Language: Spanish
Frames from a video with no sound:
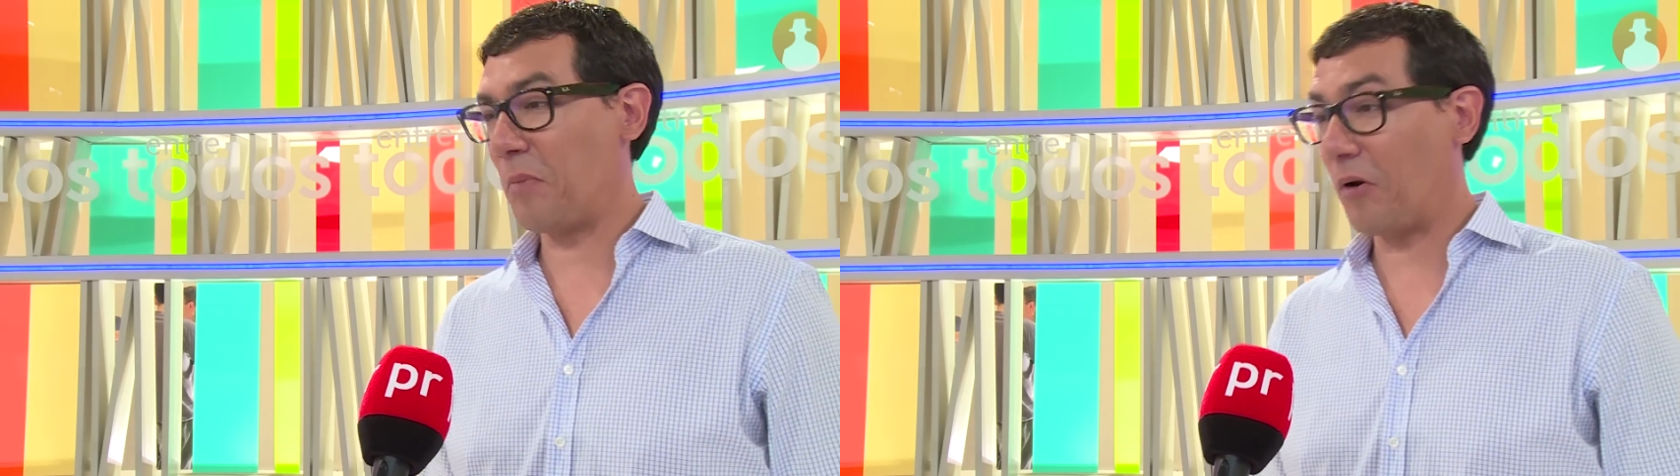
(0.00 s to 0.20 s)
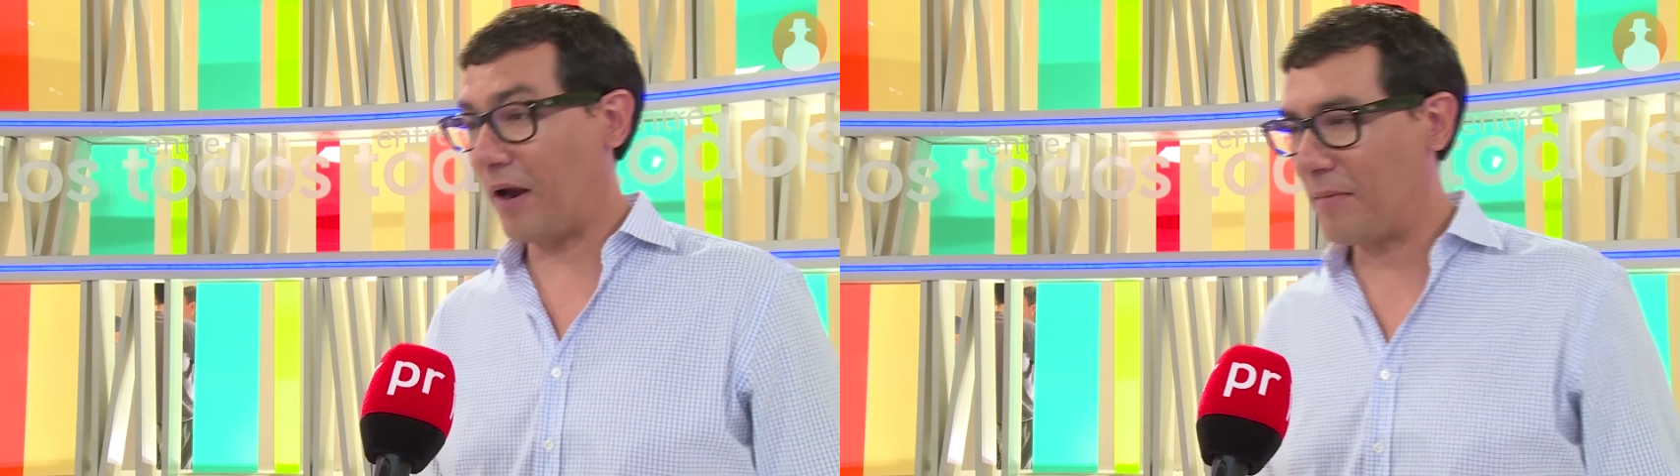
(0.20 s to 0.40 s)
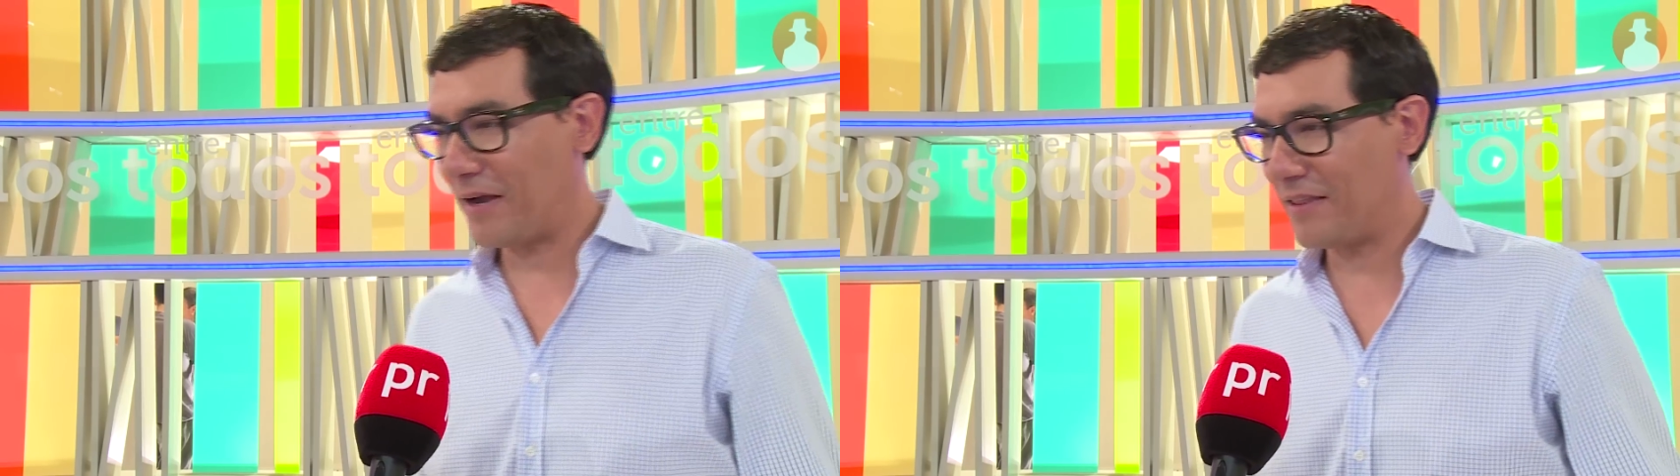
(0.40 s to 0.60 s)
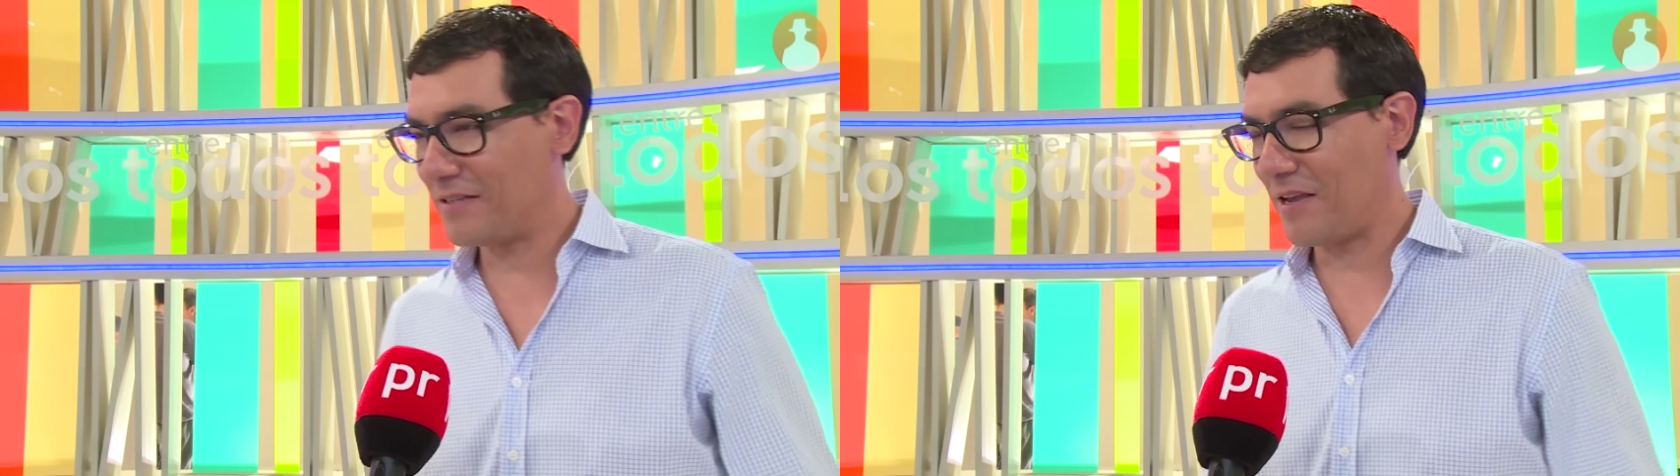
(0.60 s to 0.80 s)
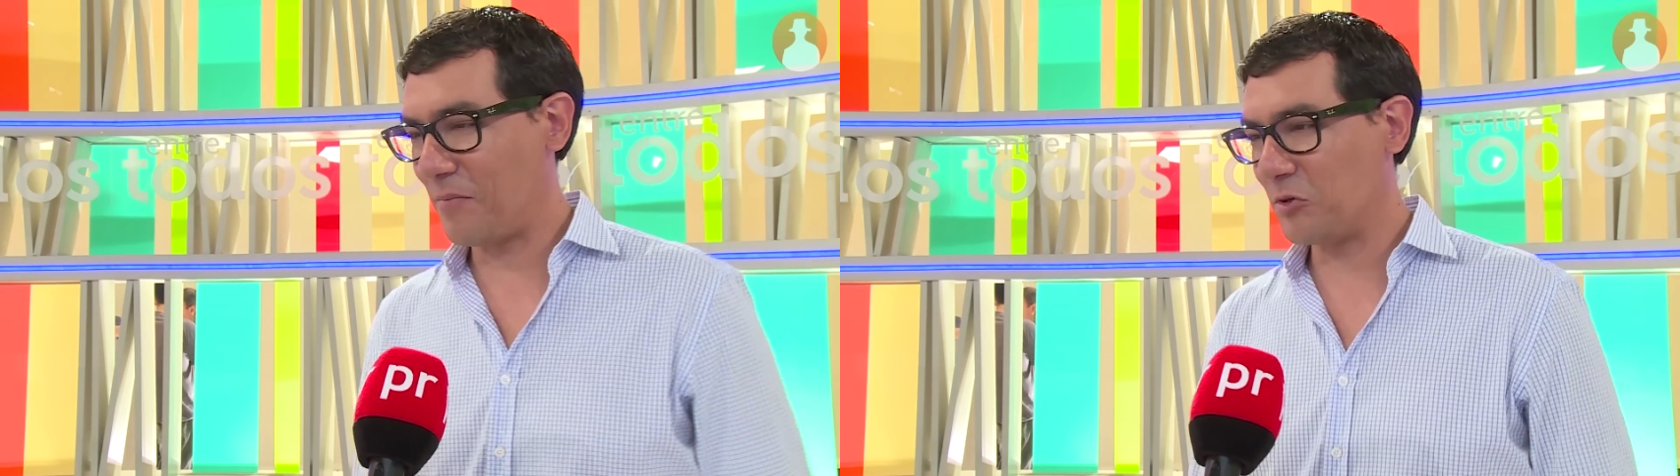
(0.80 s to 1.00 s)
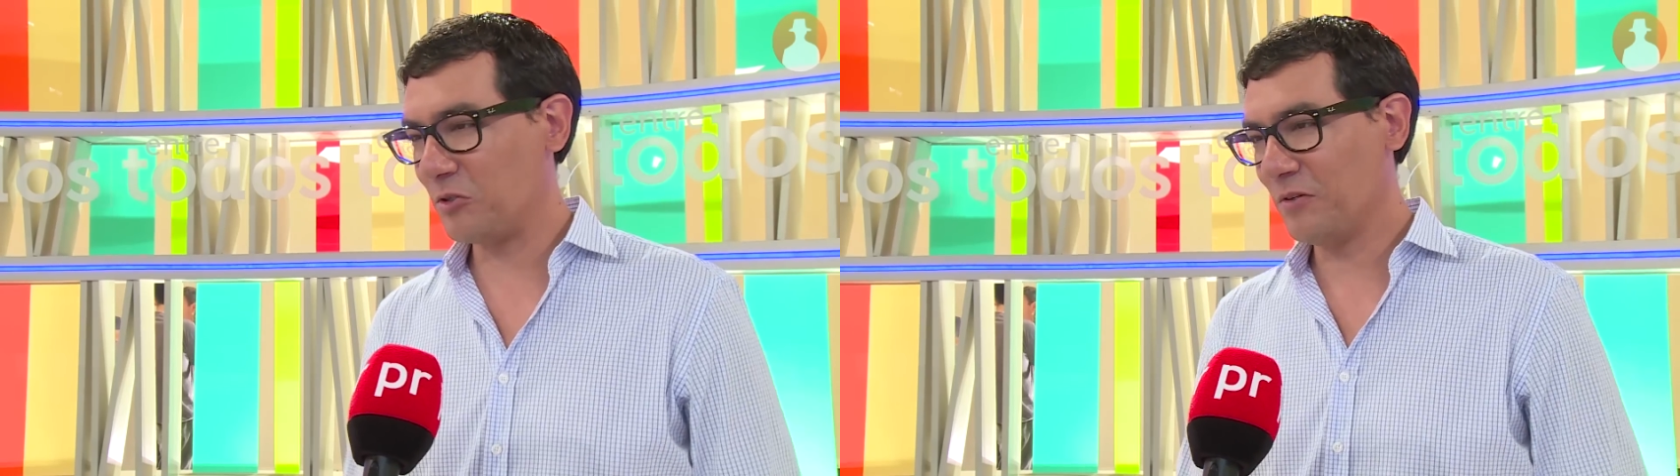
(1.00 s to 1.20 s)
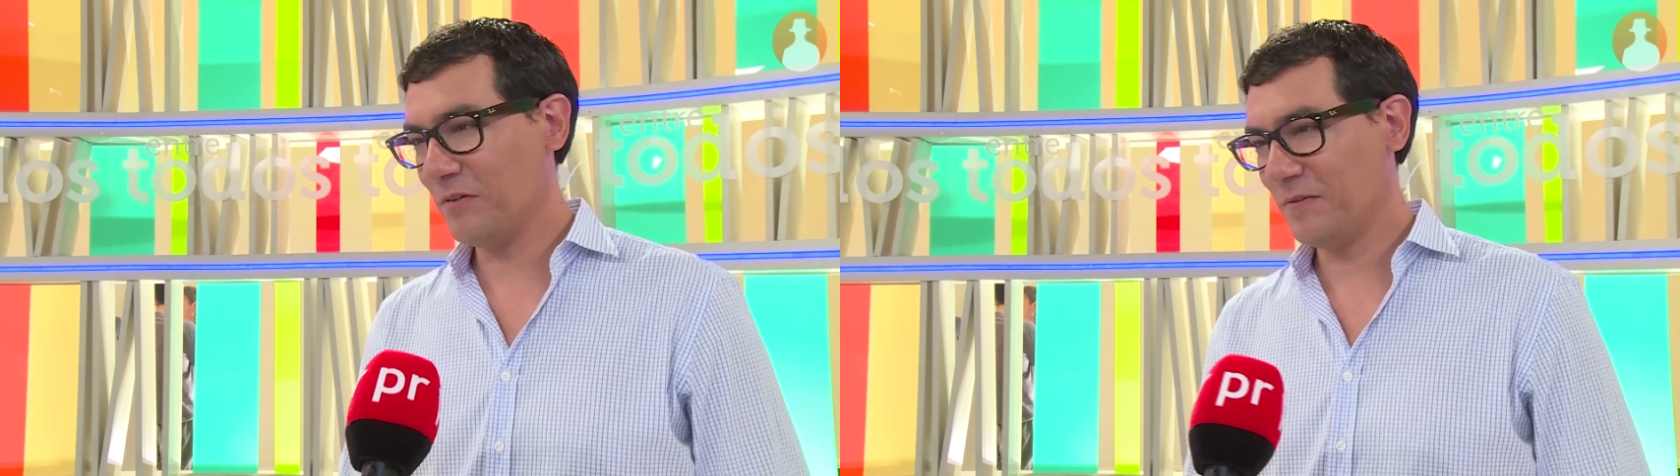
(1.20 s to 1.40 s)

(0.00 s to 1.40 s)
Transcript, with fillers: programa que deseamos.